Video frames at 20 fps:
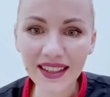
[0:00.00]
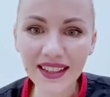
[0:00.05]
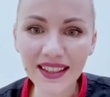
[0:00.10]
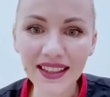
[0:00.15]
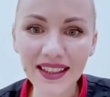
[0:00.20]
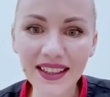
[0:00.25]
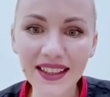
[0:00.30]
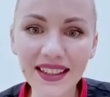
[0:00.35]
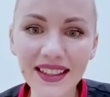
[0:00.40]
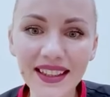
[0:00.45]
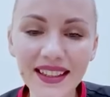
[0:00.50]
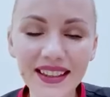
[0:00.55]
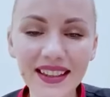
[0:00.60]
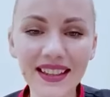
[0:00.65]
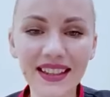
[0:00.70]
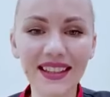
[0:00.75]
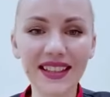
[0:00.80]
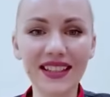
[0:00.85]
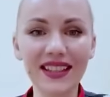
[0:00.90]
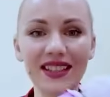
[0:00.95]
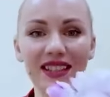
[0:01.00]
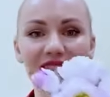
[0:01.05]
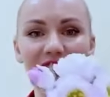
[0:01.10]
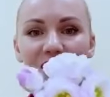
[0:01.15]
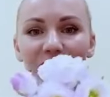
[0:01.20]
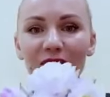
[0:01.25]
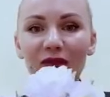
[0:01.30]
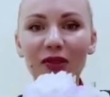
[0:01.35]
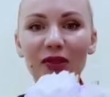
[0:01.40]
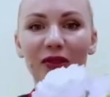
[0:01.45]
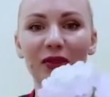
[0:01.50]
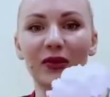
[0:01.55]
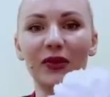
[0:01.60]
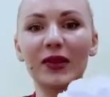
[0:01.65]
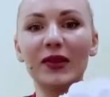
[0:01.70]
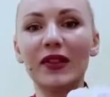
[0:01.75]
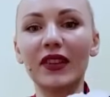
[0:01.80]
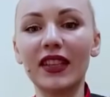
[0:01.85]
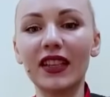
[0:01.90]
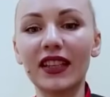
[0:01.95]
Орхидея ничего стоит.
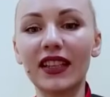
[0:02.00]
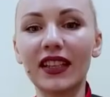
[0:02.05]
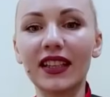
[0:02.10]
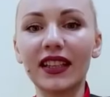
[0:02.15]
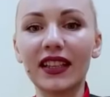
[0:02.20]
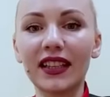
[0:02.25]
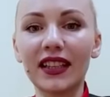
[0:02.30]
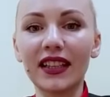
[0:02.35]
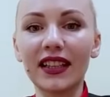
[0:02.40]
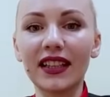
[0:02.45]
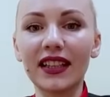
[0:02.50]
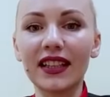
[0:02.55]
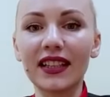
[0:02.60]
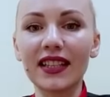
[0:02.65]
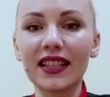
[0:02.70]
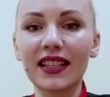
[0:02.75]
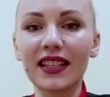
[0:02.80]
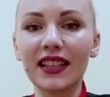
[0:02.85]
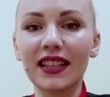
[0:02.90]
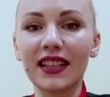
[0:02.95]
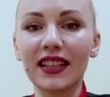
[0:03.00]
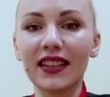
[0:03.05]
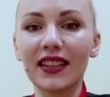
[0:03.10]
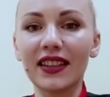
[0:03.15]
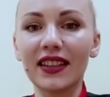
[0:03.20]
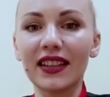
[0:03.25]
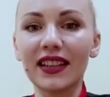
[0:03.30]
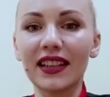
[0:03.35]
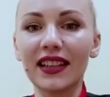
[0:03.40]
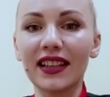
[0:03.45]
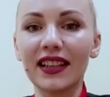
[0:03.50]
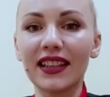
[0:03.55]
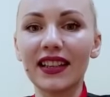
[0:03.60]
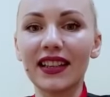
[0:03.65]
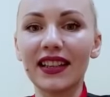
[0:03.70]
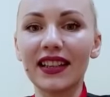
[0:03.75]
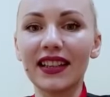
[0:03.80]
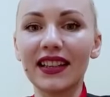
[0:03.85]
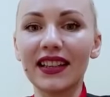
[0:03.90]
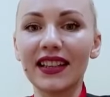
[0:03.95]
Смотрите, какая красота.
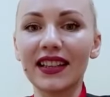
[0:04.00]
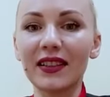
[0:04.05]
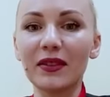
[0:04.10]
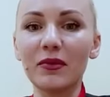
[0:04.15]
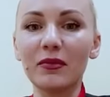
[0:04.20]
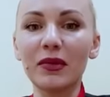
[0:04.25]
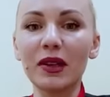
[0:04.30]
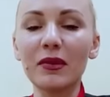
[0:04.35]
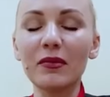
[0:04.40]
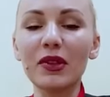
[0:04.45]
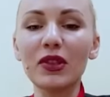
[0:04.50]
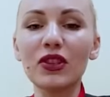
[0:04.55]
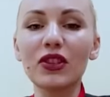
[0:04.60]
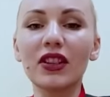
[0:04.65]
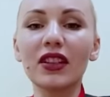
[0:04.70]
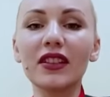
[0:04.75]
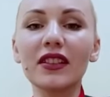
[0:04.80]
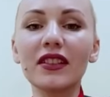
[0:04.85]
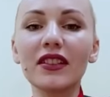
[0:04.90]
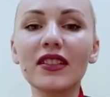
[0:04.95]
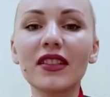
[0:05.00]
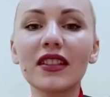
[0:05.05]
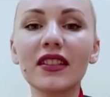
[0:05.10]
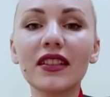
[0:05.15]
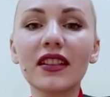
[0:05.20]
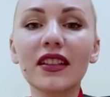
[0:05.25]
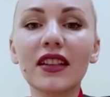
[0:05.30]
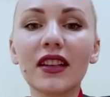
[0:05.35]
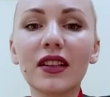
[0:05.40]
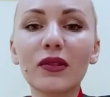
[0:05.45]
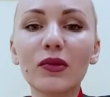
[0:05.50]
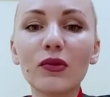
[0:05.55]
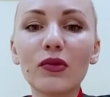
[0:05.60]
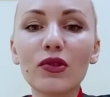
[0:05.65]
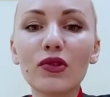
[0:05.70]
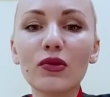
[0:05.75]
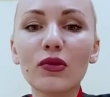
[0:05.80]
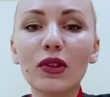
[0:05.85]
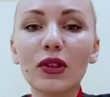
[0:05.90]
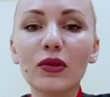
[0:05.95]
Ага. Мамочка, иди сади
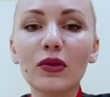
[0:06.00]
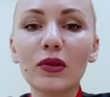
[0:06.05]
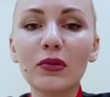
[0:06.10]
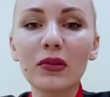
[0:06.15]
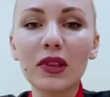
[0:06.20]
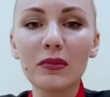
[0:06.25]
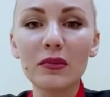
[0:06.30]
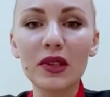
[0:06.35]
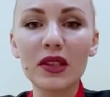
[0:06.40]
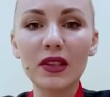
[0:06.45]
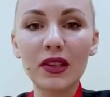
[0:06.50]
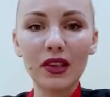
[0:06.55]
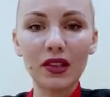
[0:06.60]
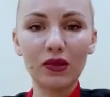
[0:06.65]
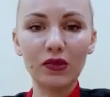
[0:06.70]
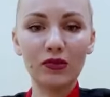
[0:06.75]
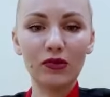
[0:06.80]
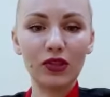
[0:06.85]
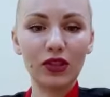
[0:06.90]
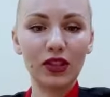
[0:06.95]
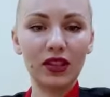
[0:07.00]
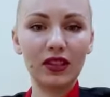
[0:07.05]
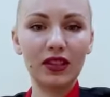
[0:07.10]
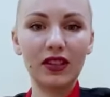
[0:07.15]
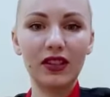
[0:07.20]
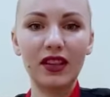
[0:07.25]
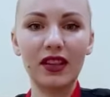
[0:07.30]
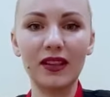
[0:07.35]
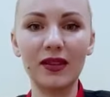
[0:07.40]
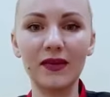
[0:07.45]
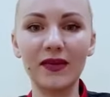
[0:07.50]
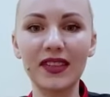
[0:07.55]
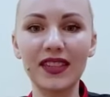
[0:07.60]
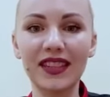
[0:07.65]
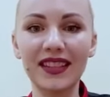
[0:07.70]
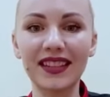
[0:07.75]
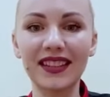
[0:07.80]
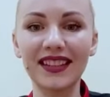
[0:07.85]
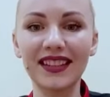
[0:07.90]
картошку, а то мы без картошки останемся.